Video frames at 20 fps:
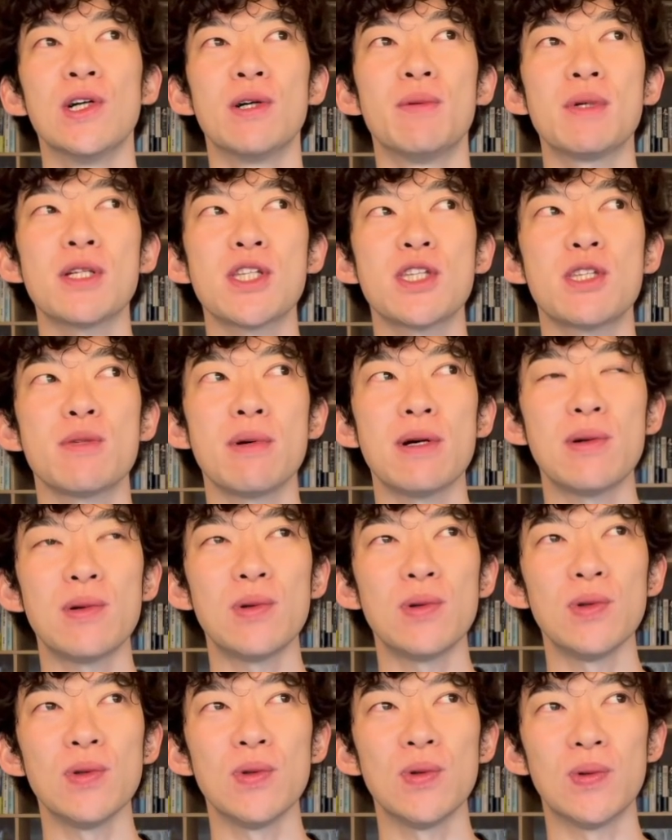まあ、
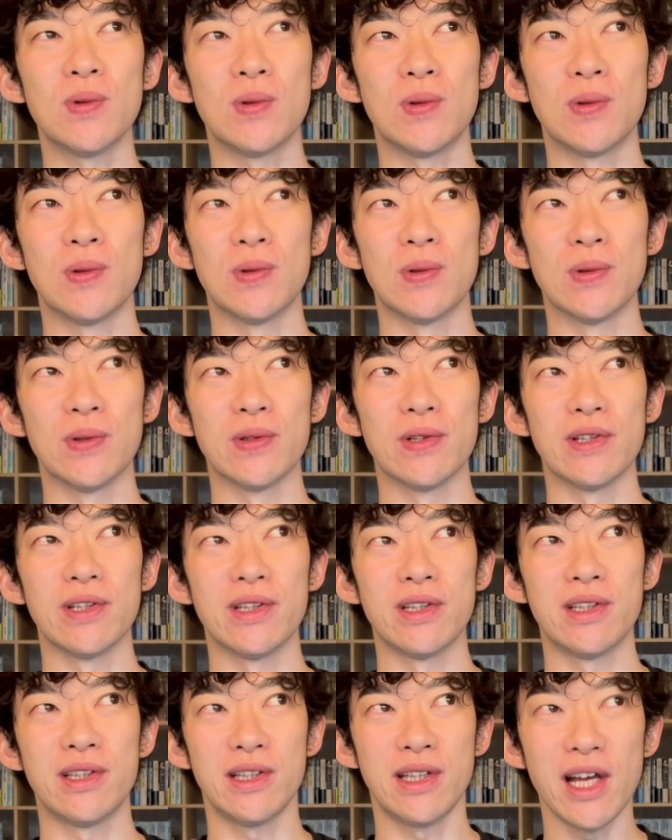スマホ
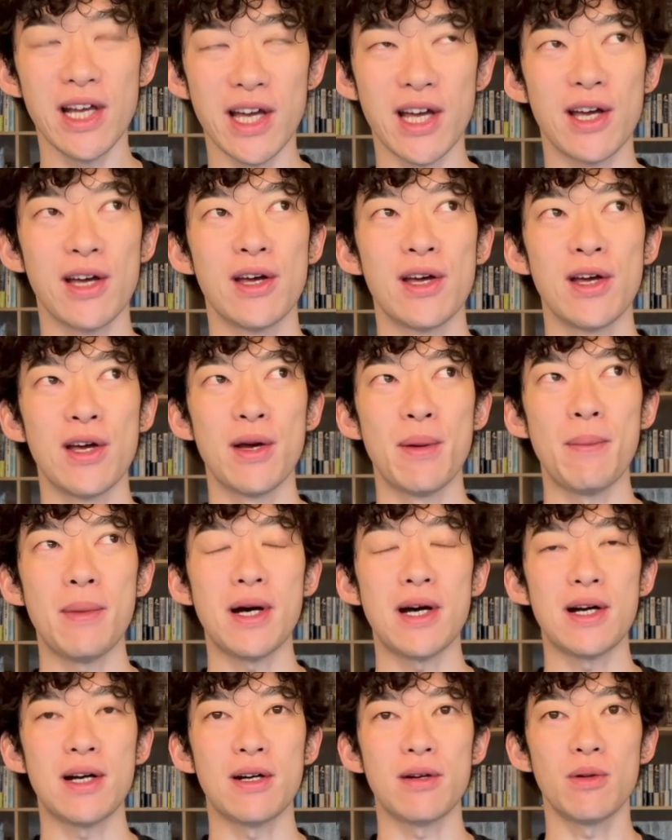脳って、
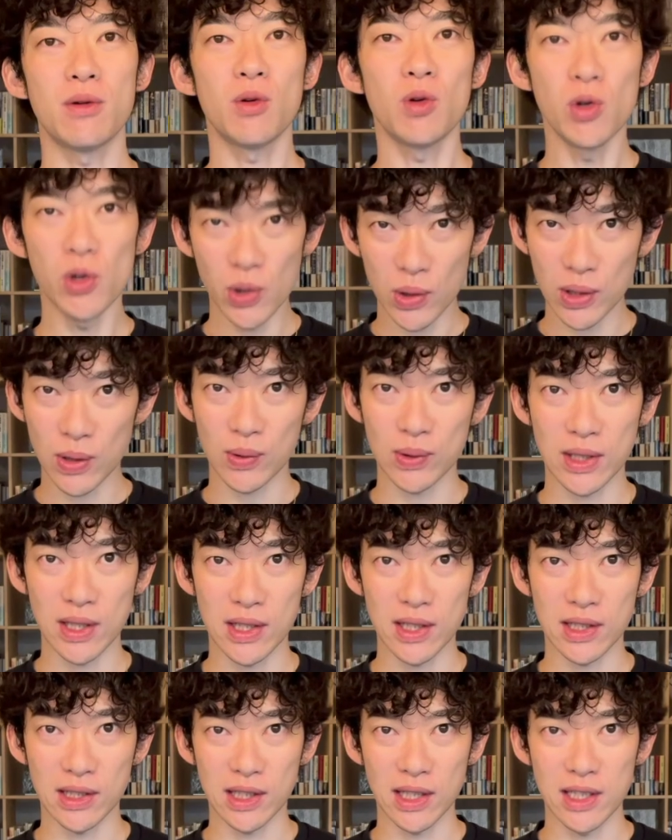まあ、本読んだことあ
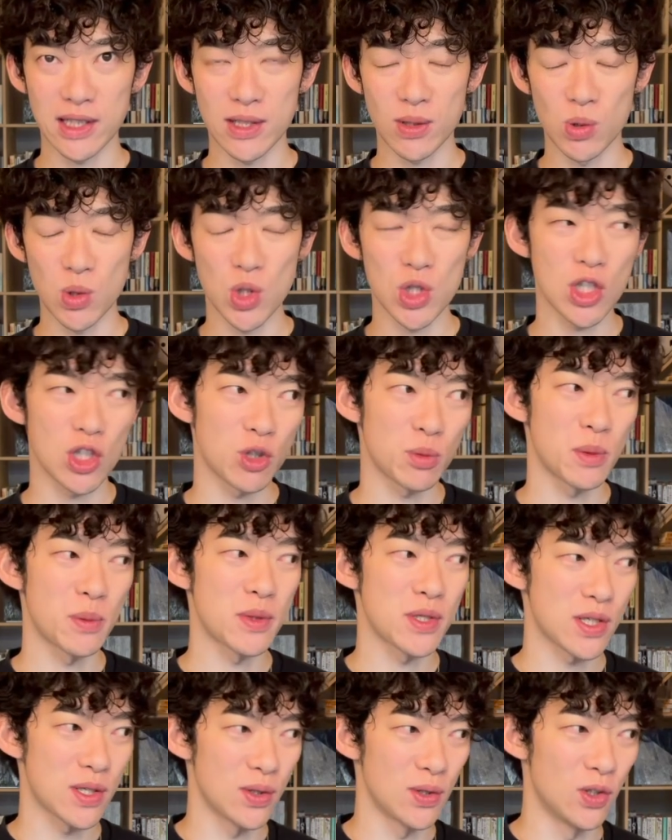る方ご存知だと思い
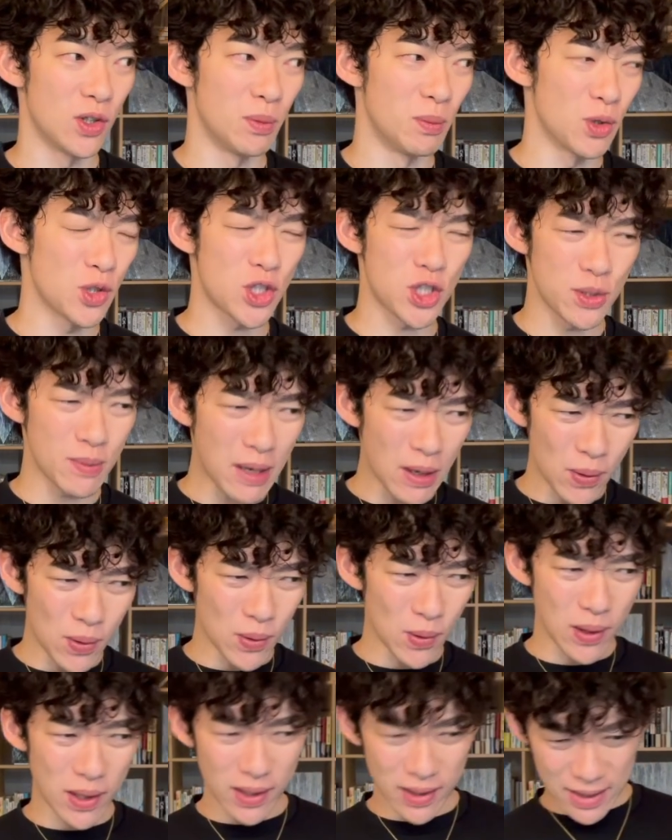ますけど、もう
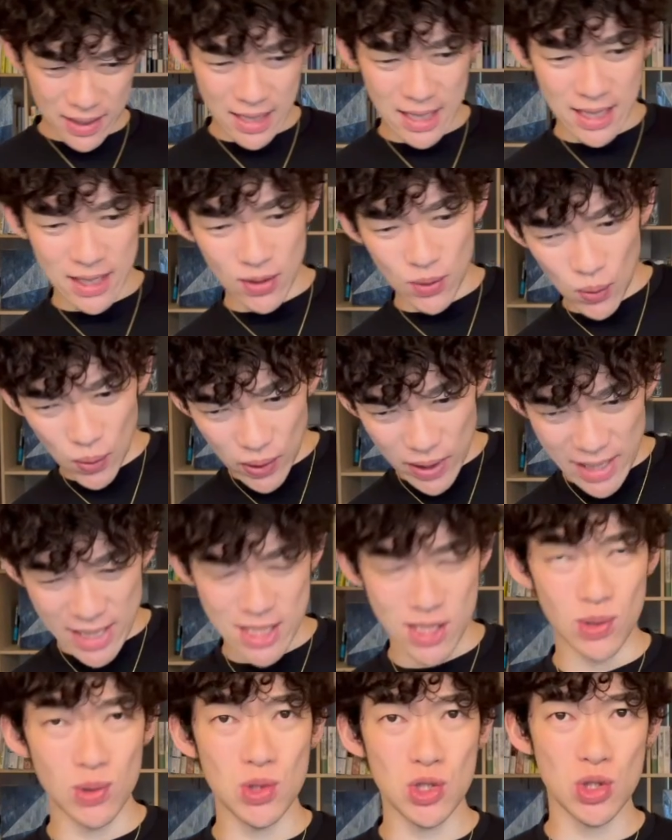スマホで脳が依
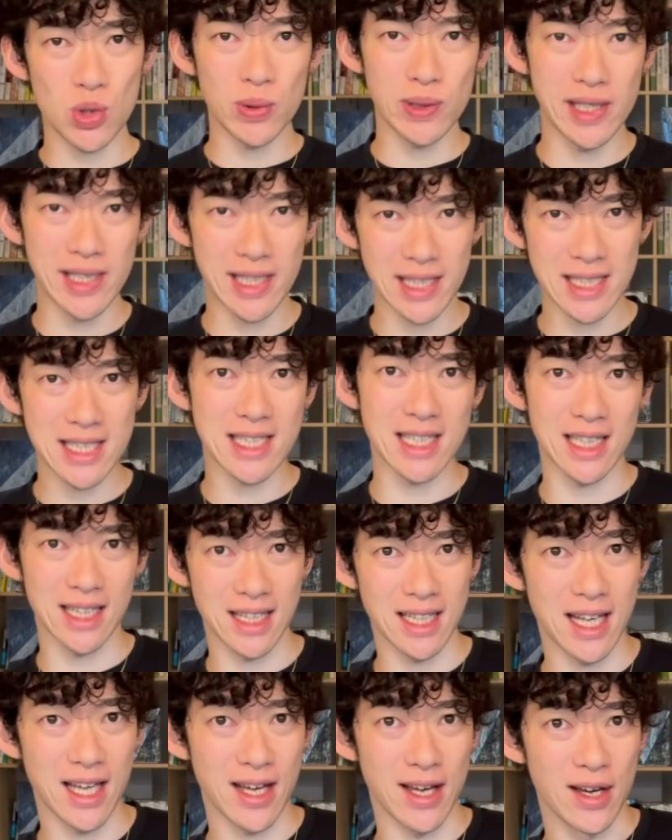存症になっちゃっ
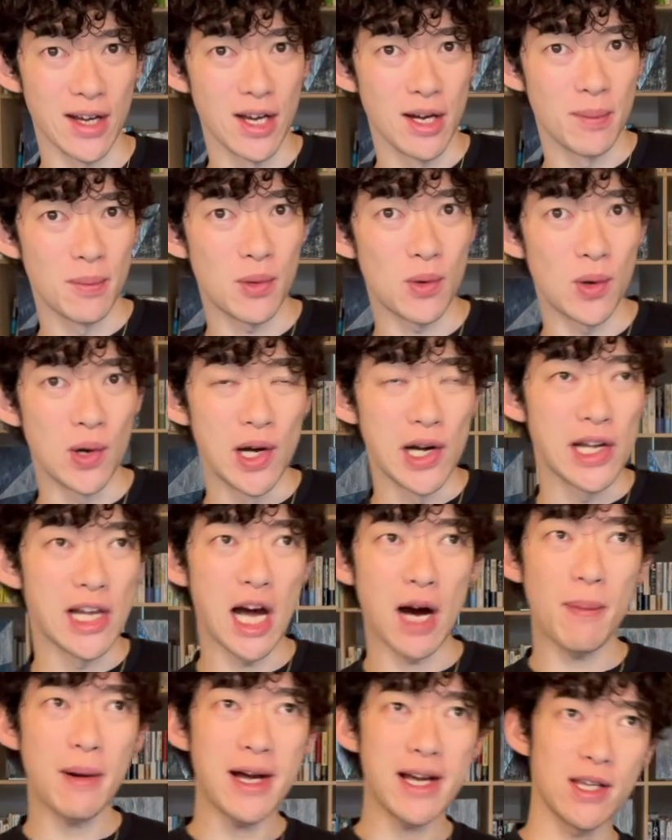て、もう
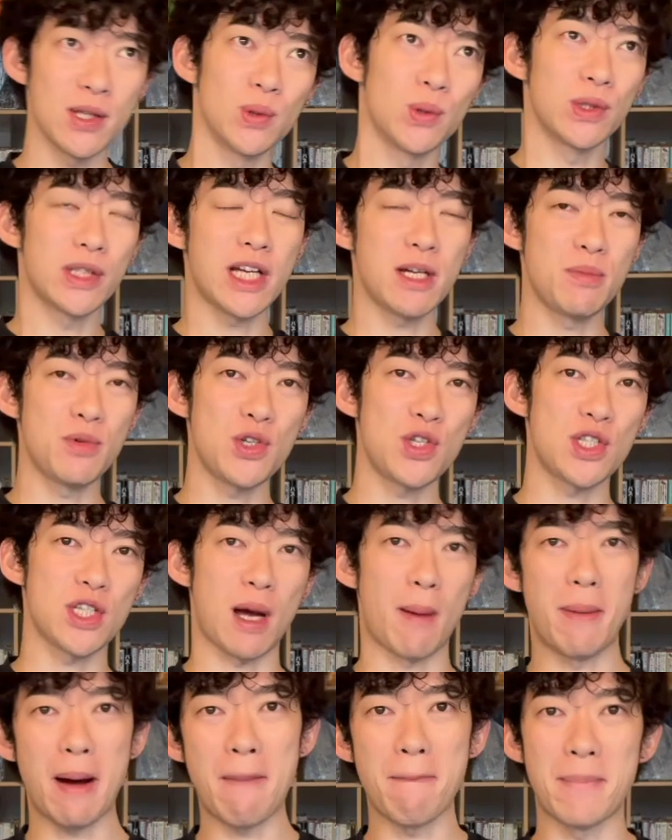やばい脳内物質
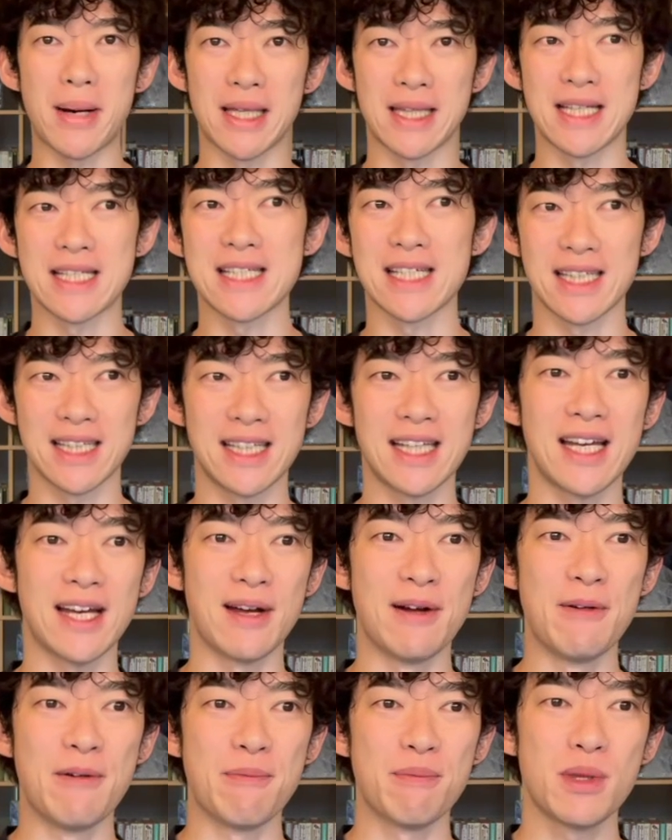がバンバン出ちゃって、
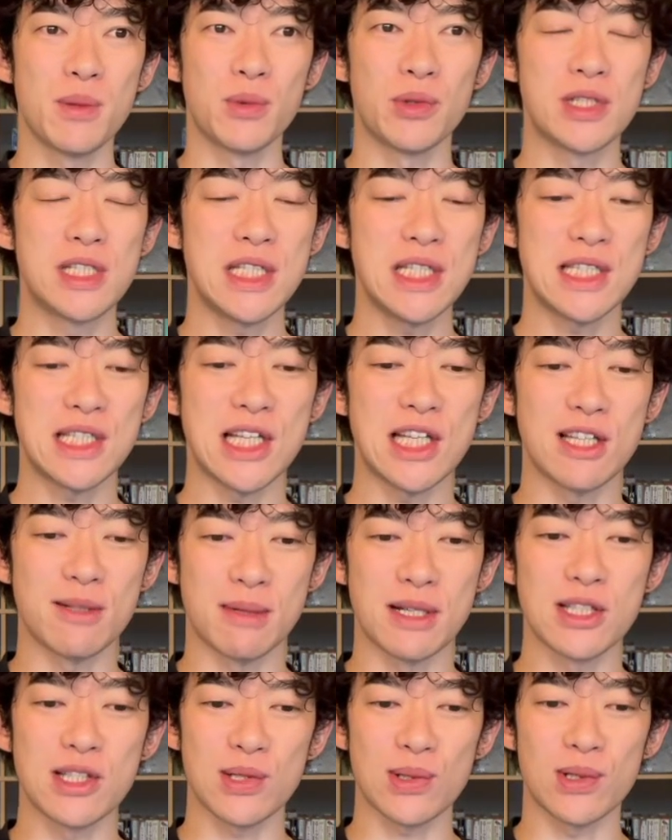でも人生の
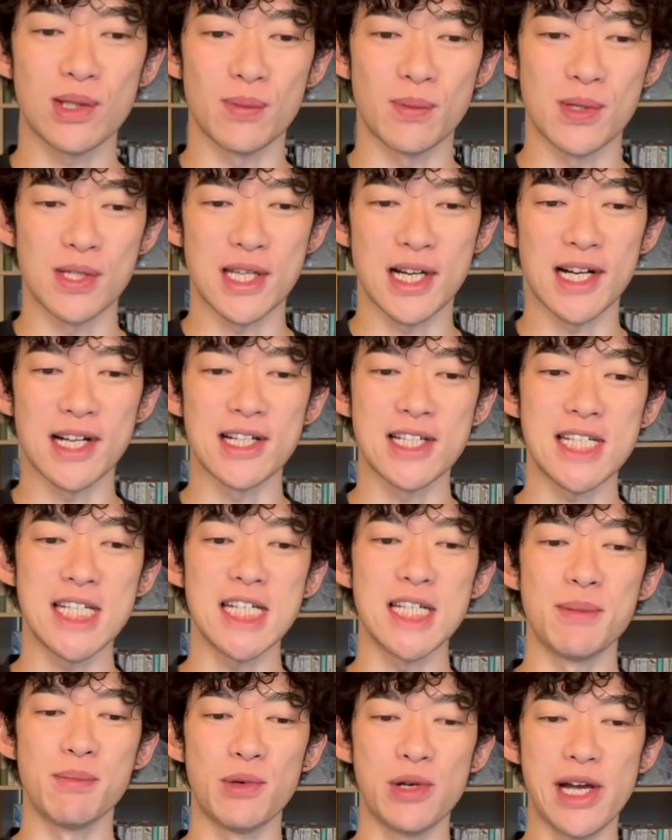満足度も下がる
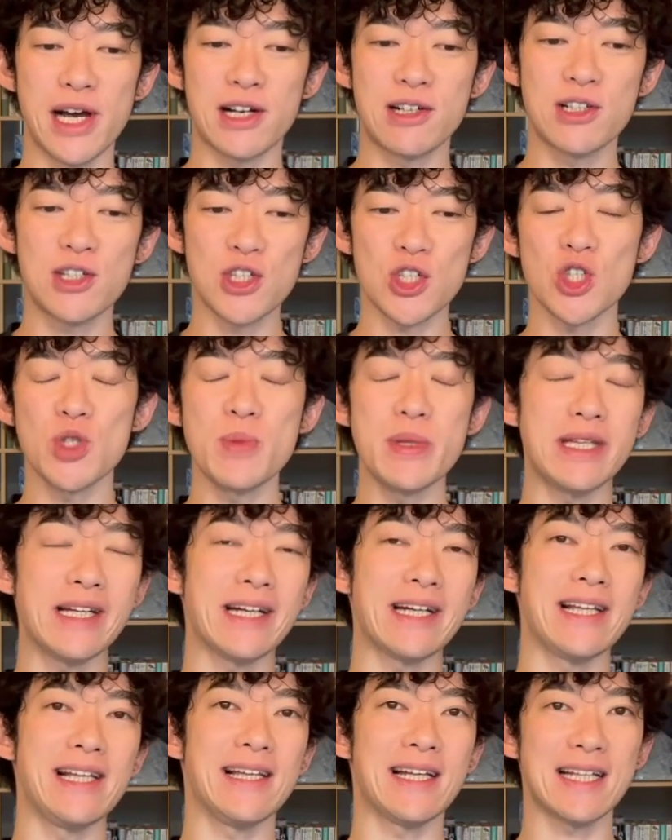し、もう薬中みた
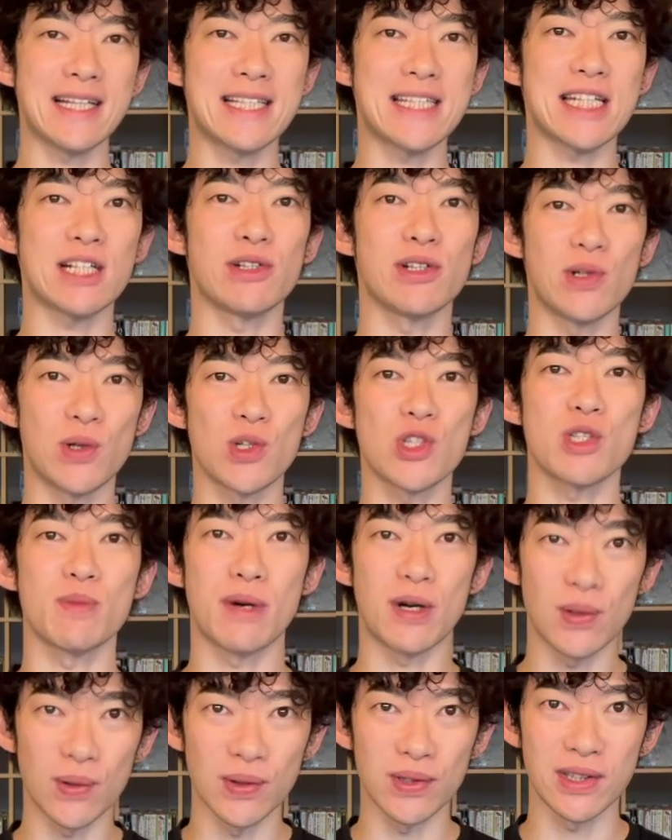いになっちゃうよ、
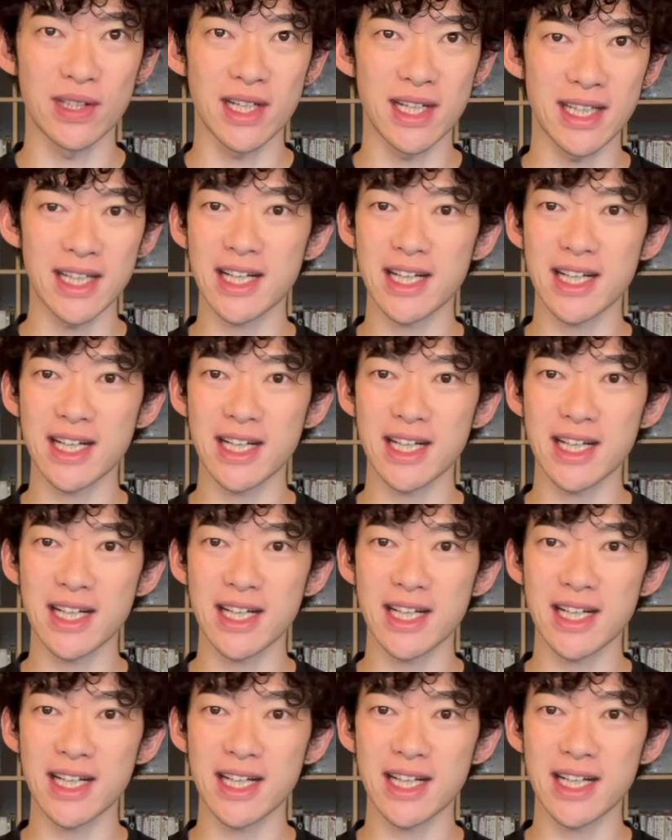スマホって。